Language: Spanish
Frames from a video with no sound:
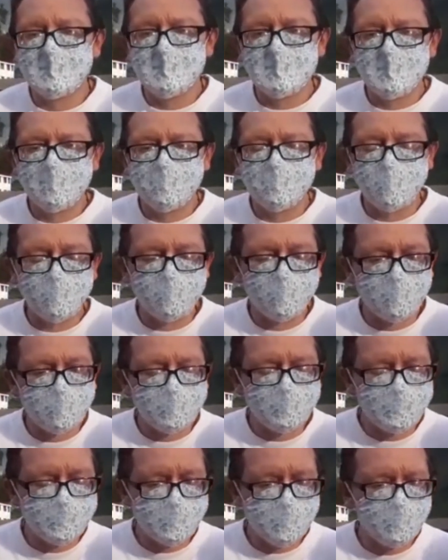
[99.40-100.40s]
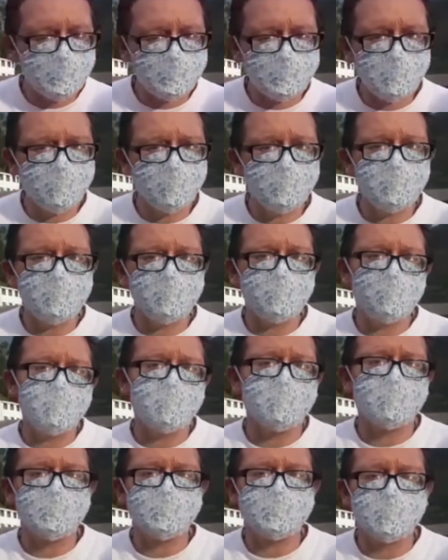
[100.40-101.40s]
Pero que no es que no estamos de acuerdo, no
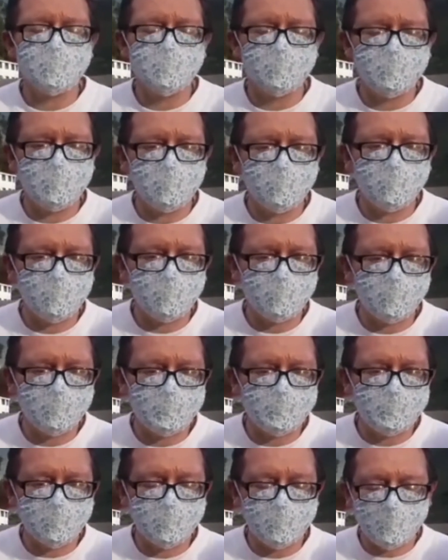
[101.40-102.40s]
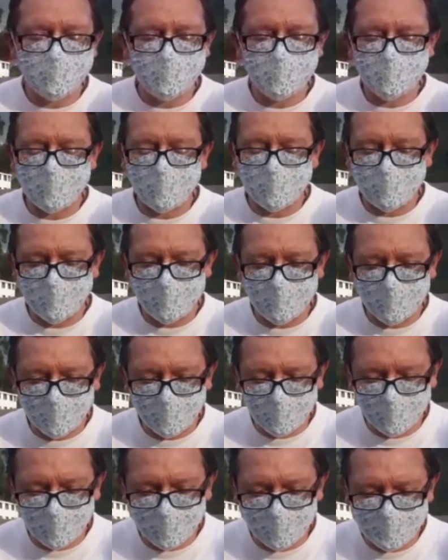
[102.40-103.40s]
estamos de acuerdo es que
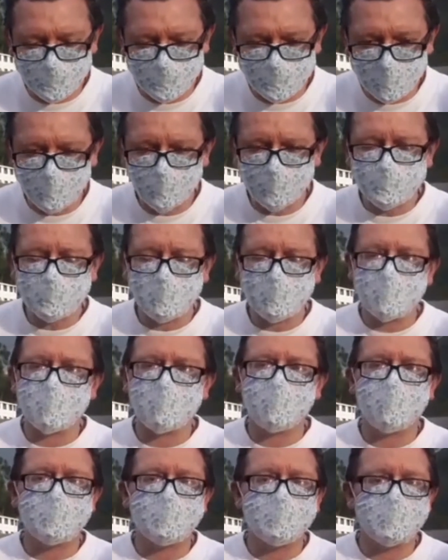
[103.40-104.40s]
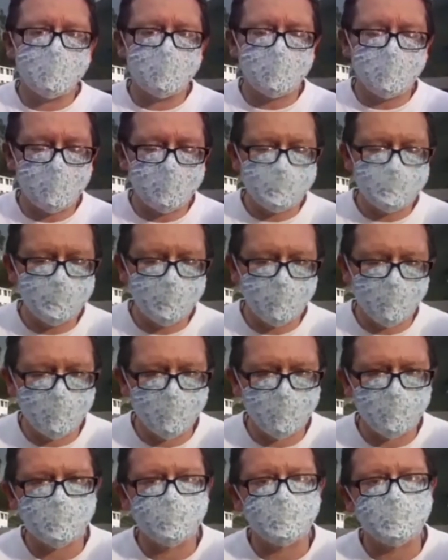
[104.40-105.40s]
estamos alrededor ya casi llegando a
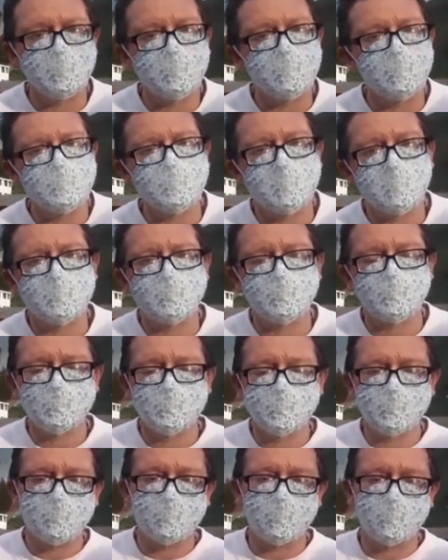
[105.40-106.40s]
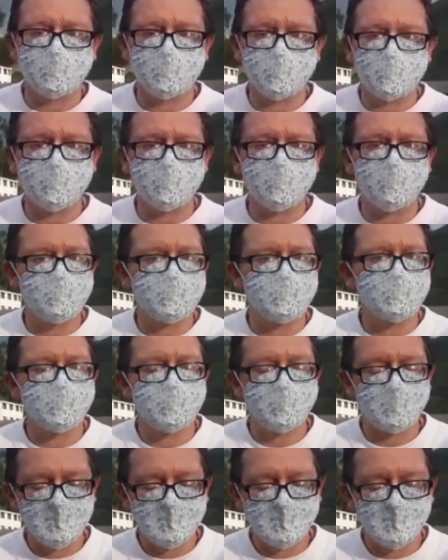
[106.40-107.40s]
800 casos de contagio de virus
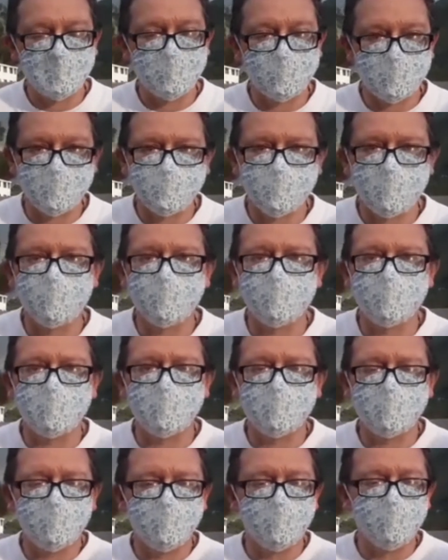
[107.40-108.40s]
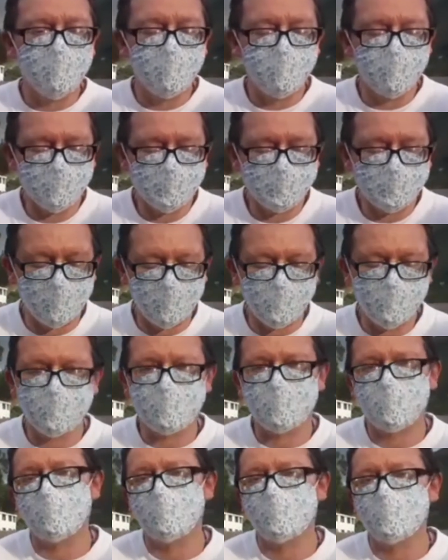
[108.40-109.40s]
aquí en Pamplona, un pueblo tan
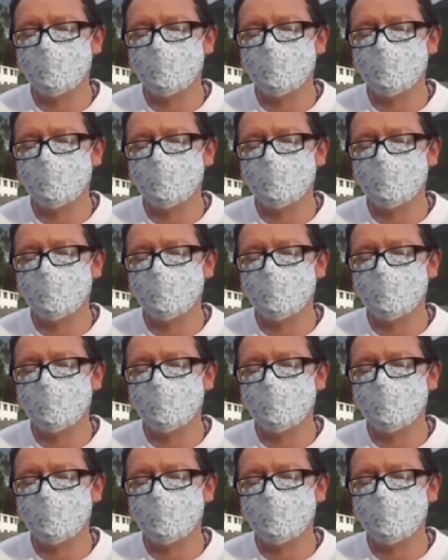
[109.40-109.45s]
pequeño.